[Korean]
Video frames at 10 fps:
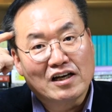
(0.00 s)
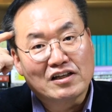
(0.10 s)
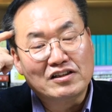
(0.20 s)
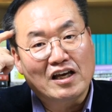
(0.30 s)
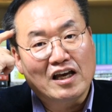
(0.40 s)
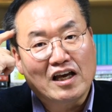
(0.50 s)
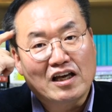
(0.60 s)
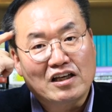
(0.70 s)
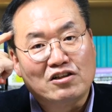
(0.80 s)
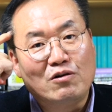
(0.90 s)
근데
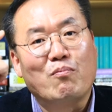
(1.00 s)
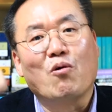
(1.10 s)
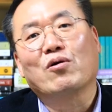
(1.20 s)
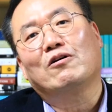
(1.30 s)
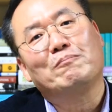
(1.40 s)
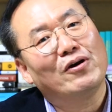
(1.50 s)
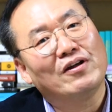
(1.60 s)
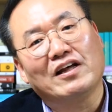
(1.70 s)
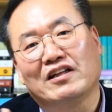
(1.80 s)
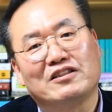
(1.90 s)
이걸 뭐라고
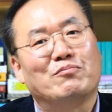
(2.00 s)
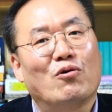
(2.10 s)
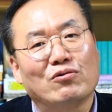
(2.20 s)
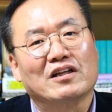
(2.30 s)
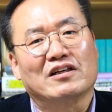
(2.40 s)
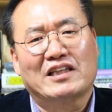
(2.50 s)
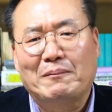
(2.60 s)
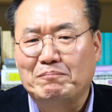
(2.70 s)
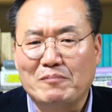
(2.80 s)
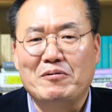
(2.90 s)
표현해야 될지 모르겠는 거예요.
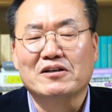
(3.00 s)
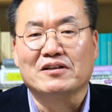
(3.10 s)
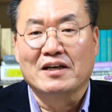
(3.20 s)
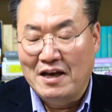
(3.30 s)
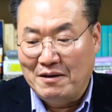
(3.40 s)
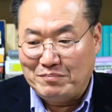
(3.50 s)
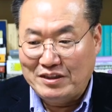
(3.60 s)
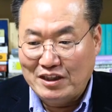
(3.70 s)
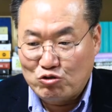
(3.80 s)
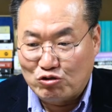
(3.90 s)
답답한 거예요.
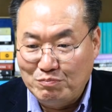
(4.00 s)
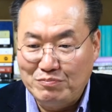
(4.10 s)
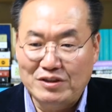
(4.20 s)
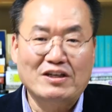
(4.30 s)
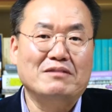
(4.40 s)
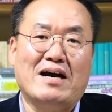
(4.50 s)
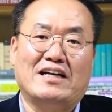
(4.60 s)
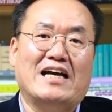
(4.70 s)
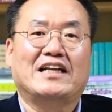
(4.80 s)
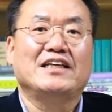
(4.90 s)
미리 준비된
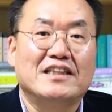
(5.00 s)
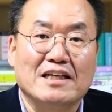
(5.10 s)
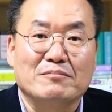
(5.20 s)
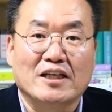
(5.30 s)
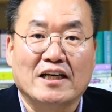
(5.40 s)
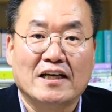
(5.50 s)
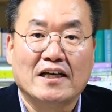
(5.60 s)
말이 아니기 때문에.